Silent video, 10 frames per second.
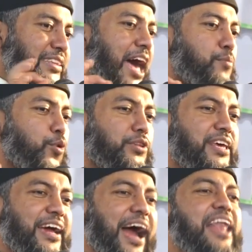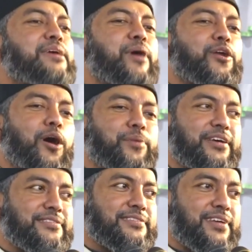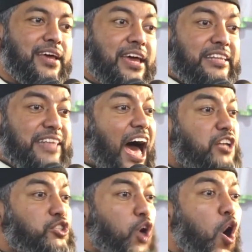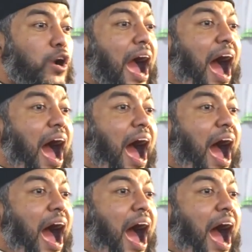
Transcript: তার মুখ দিয়ে গালি বের হবে তার চোখ